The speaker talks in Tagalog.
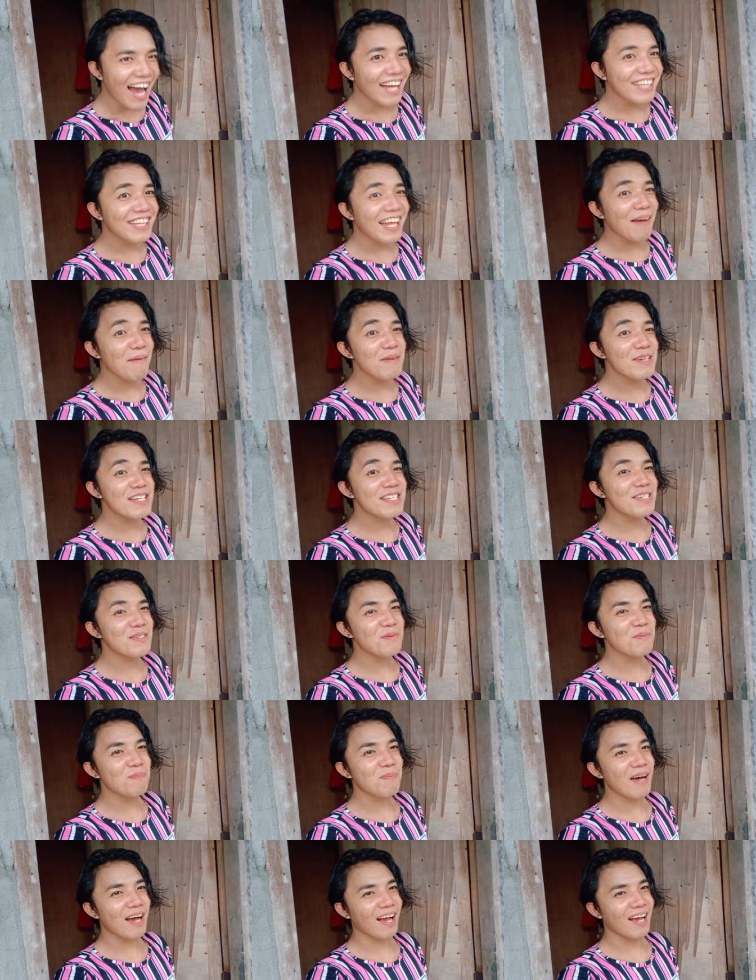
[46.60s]
Ang dami ng
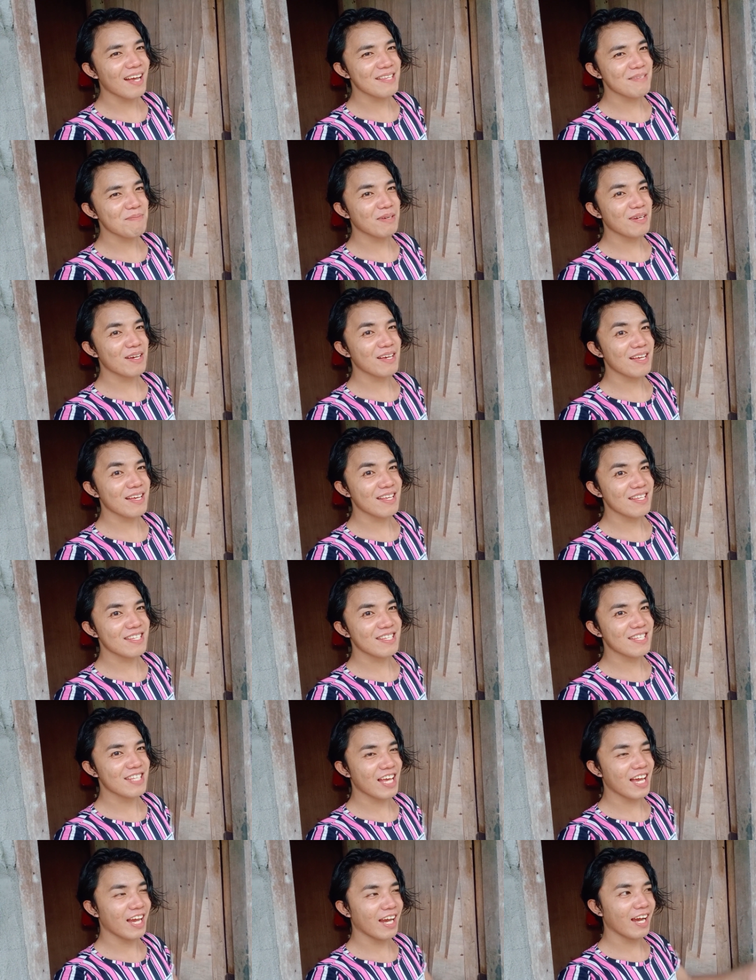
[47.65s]
sumpa guys because
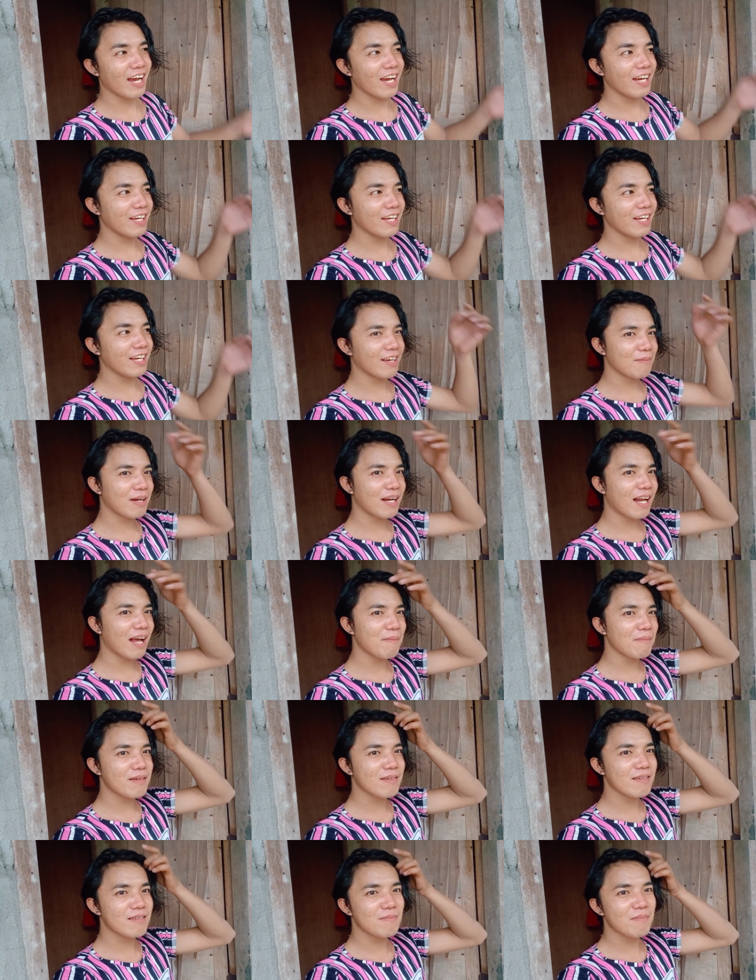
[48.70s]
ayun,
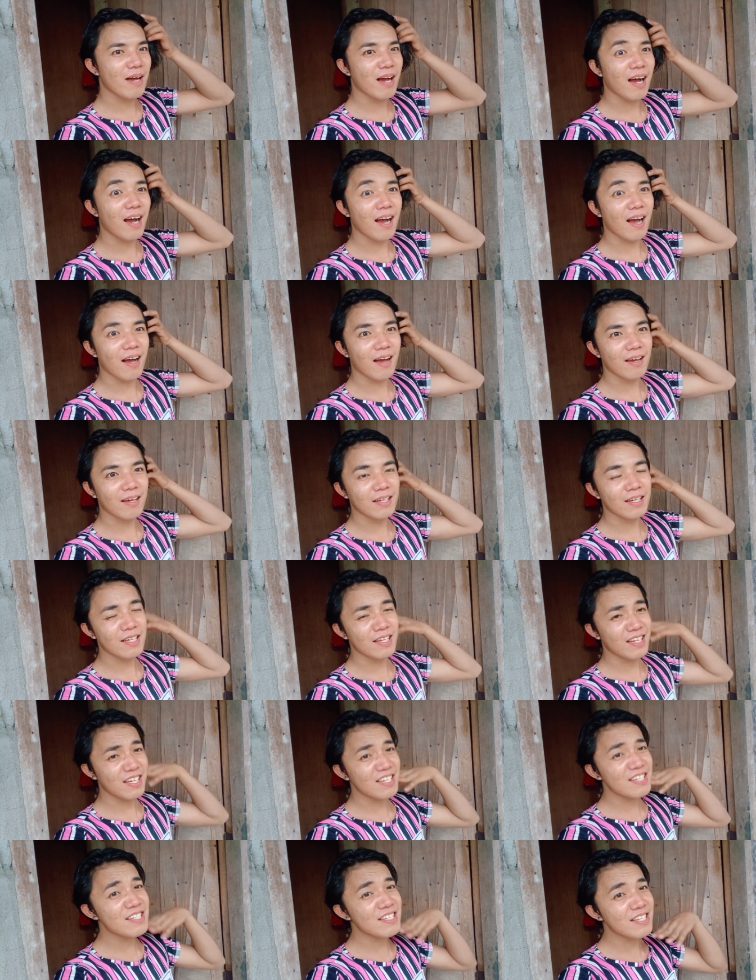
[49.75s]
maraming mga
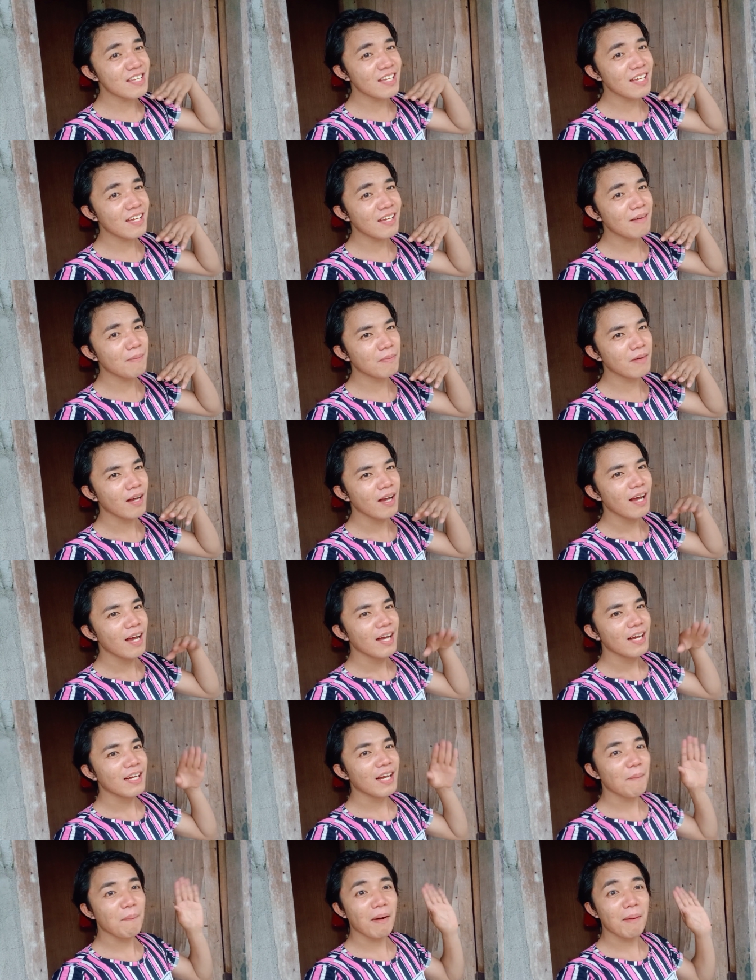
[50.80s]
iniisip.
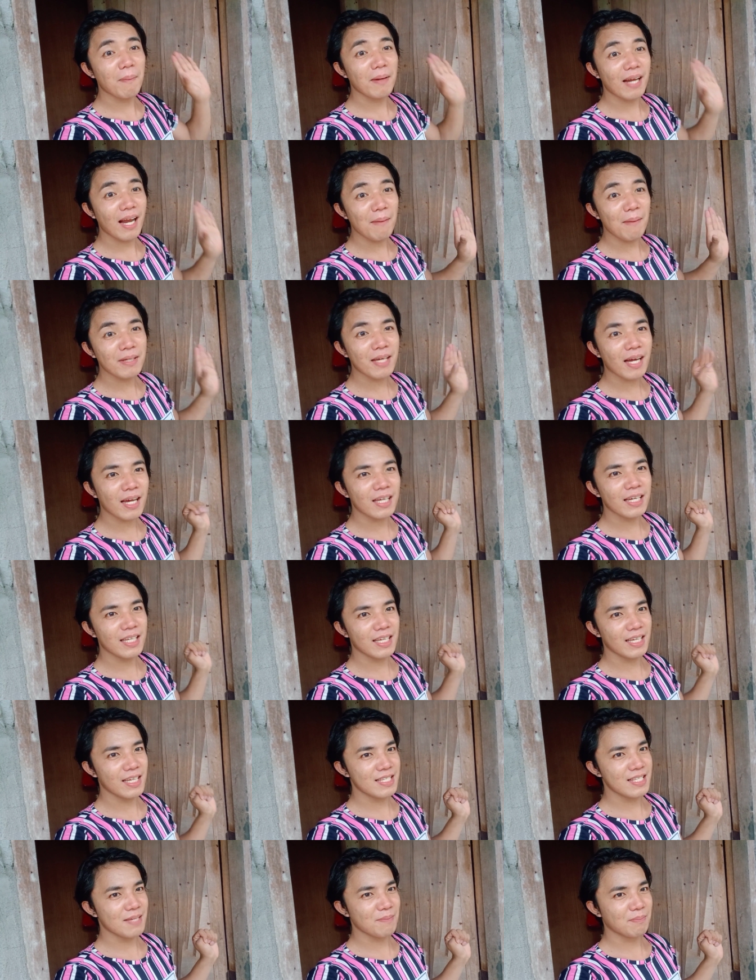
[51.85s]
Kapag marami kang
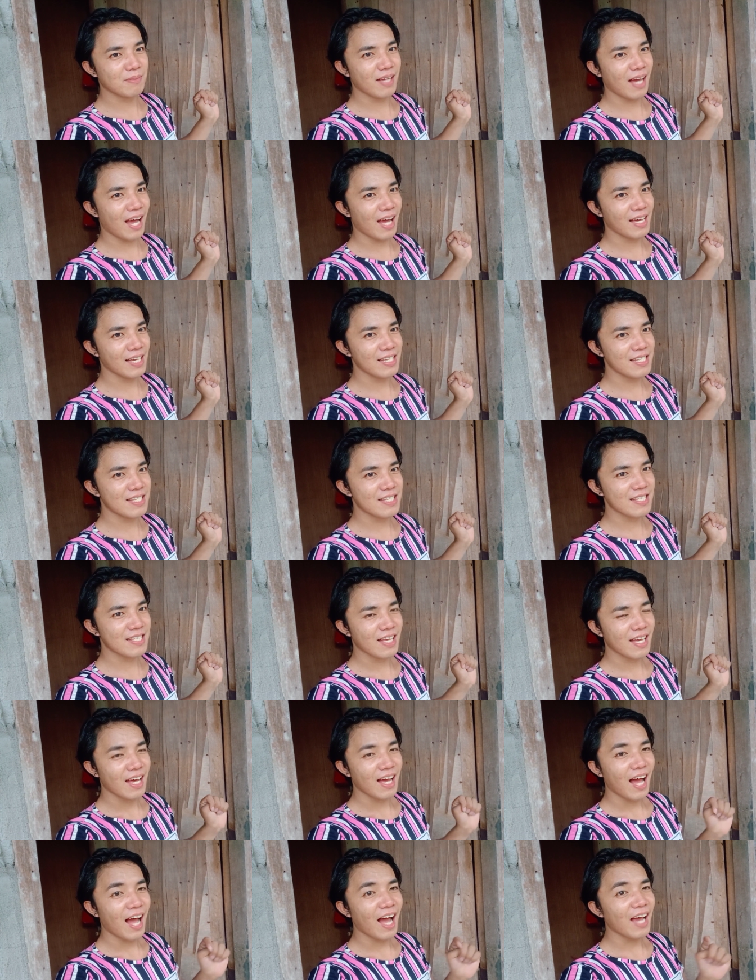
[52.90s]
iniisip guys,
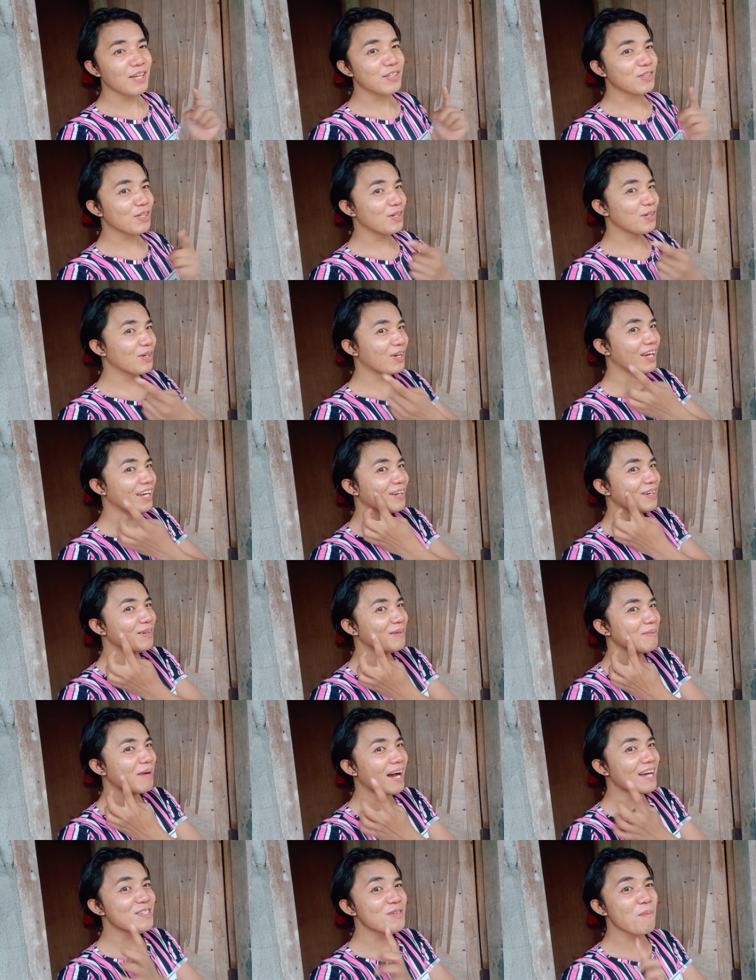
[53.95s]
ayun talaga yung
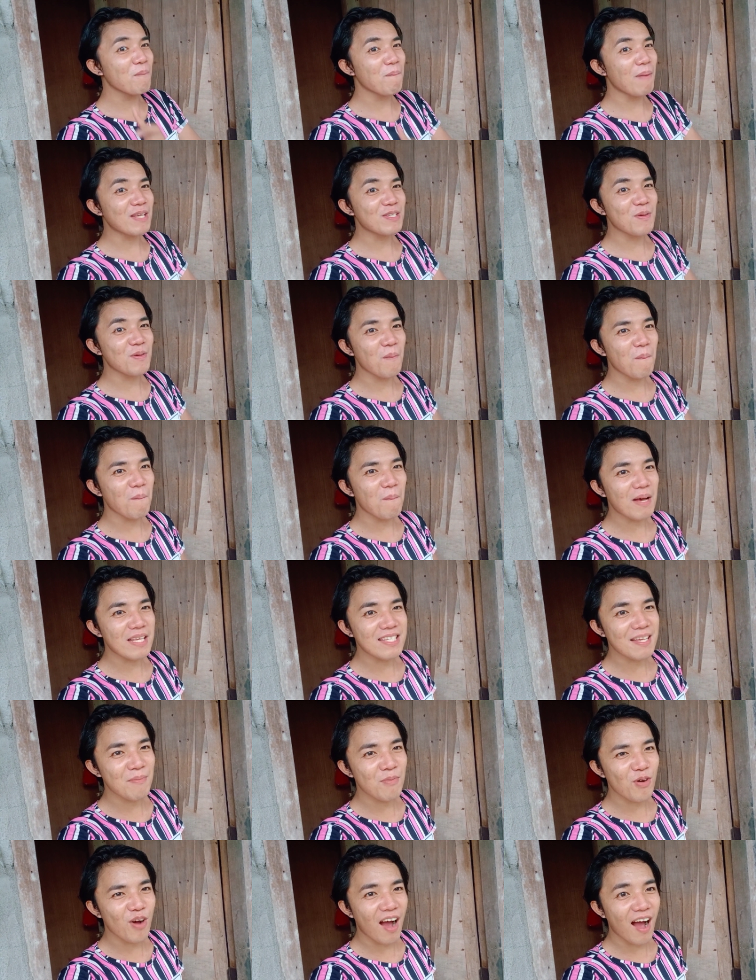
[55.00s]
mga sumpa-sumpa
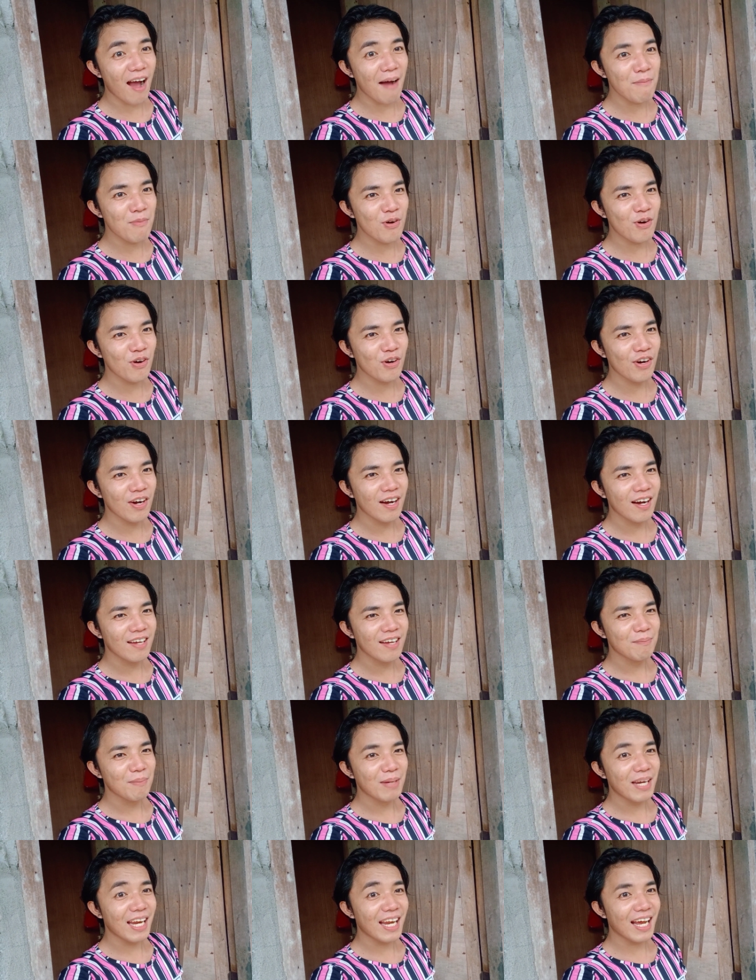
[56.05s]
sa mukha mo.
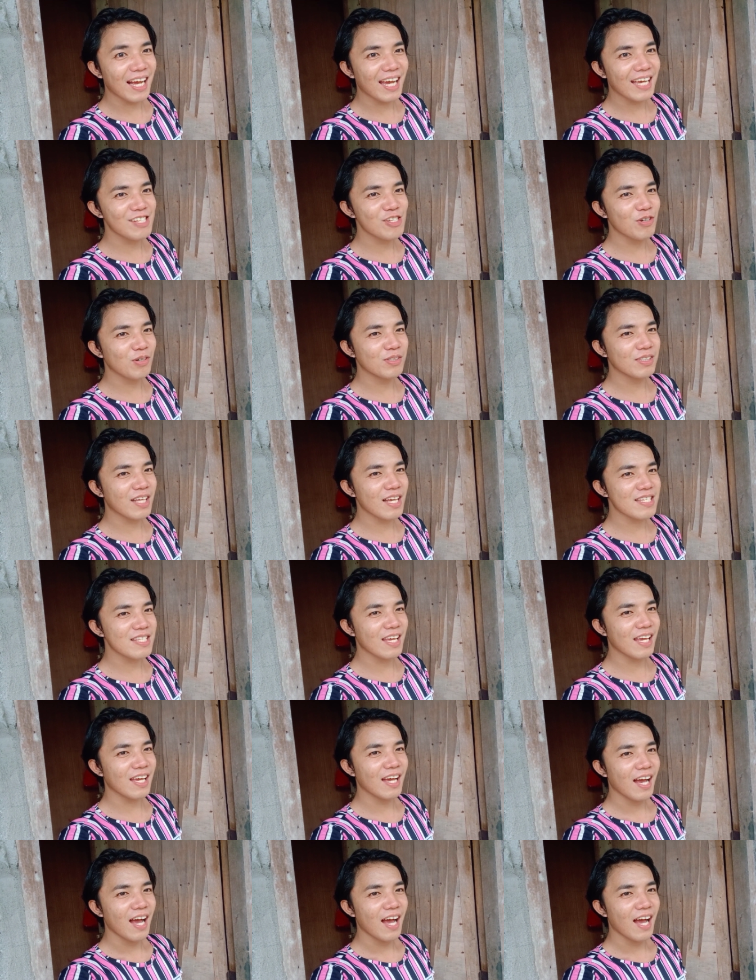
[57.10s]
Malalagay doon
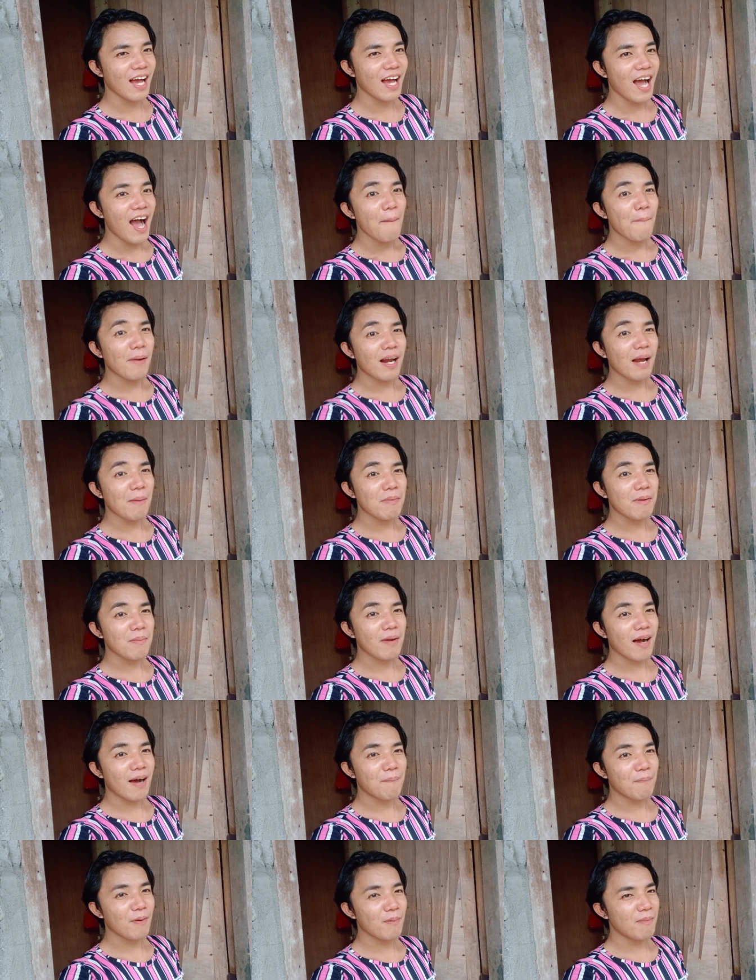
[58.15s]
kasi maraming
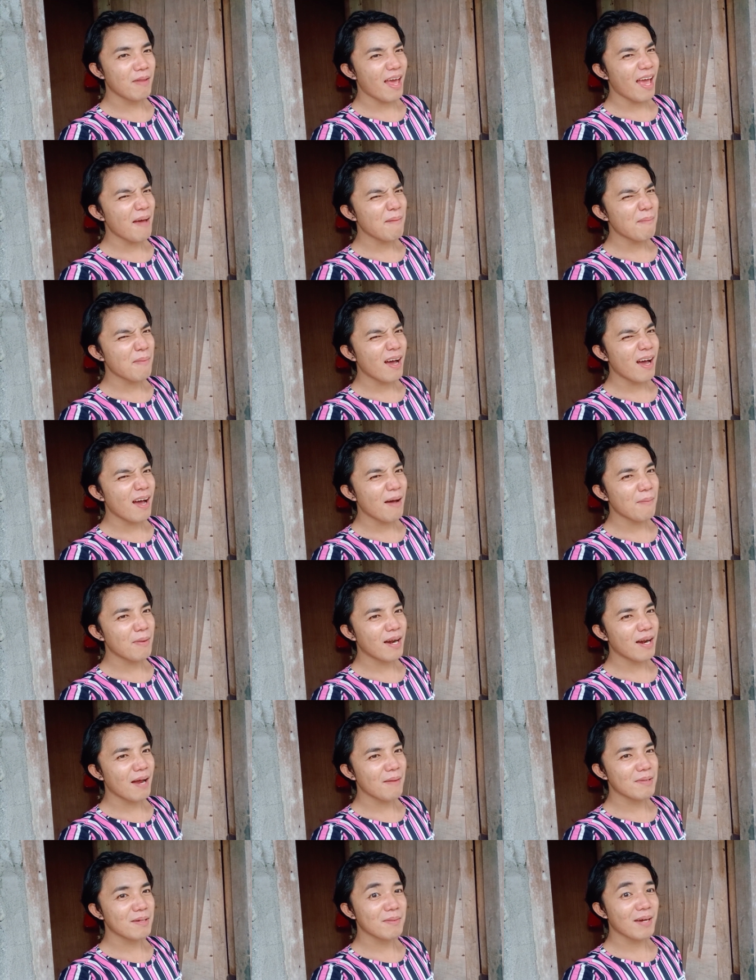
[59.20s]
mga problema,
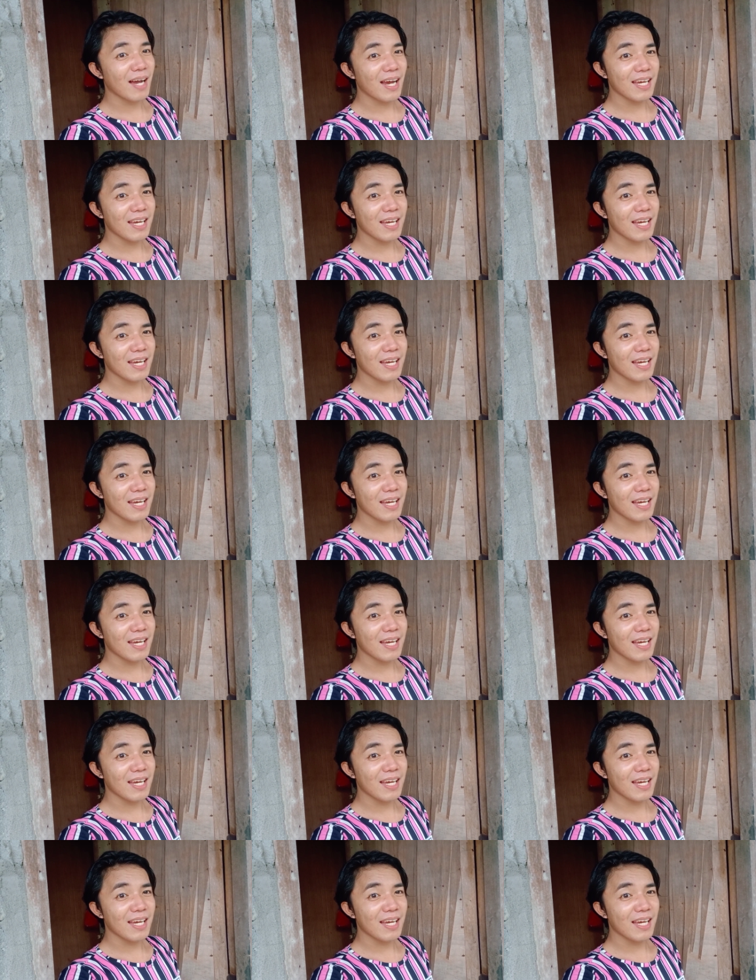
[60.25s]
maraming mga